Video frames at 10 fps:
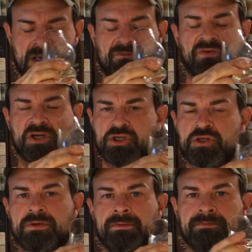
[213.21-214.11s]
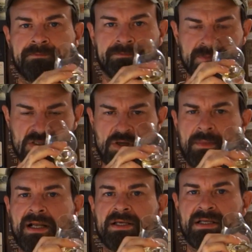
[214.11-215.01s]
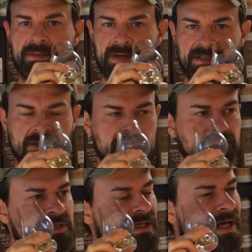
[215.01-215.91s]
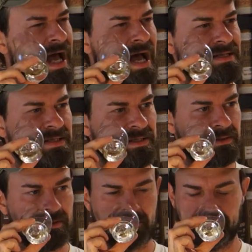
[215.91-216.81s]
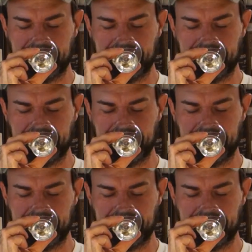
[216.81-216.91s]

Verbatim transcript: Frisch, sommerlich, lebendig, ein bisschen grasig.